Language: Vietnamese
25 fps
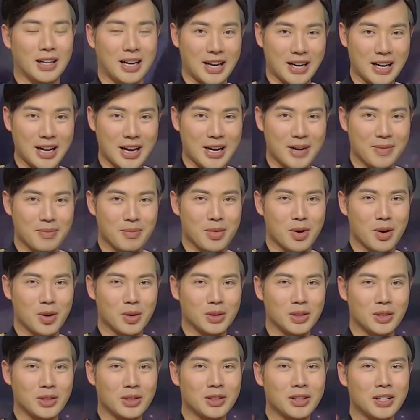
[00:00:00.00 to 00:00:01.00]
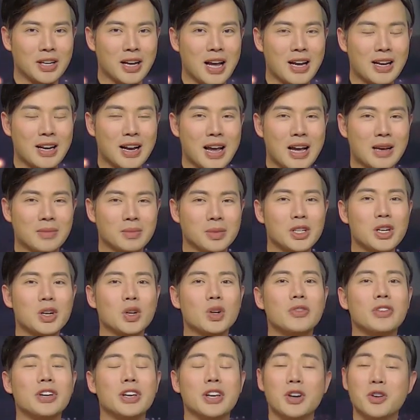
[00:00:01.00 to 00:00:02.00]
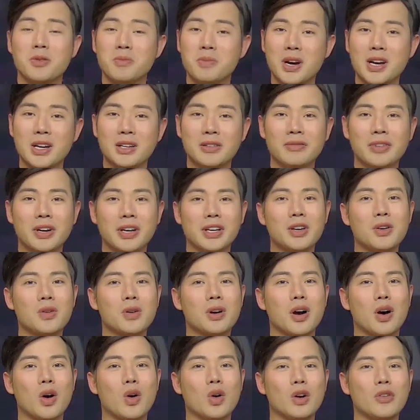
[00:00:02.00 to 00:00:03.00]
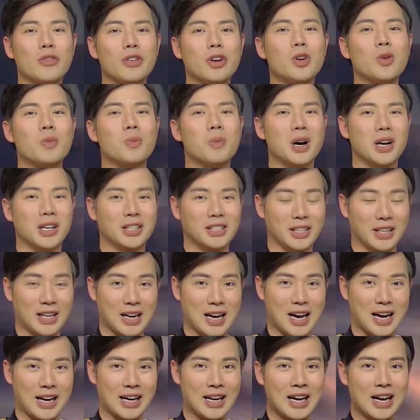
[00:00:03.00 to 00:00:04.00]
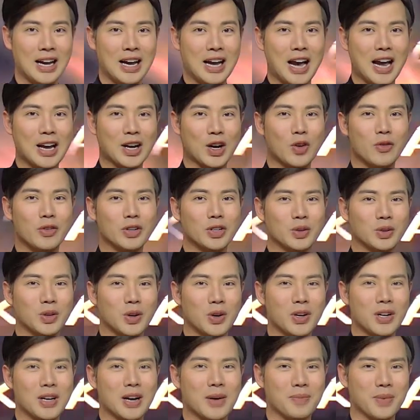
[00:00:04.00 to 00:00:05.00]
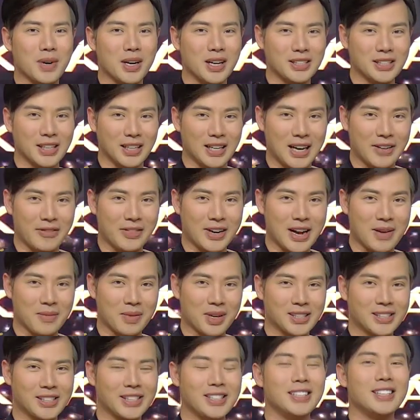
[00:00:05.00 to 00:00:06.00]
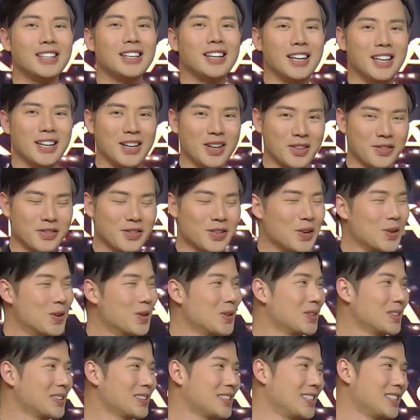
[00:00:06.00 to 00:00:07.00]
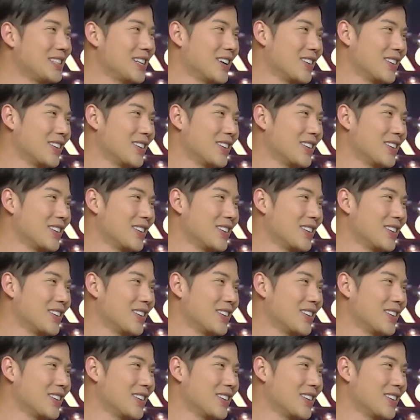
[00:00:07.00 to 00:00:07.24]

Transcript: lại đây một trong những tiếng hát nam rất được quý vị yêu mến và yêu cầu Lưu Việt Hùng mời trở lại. Hãy cùng với chúng tôi gặp gỡ trở lại với nam ca sĩ Leon Vũ. Xin chào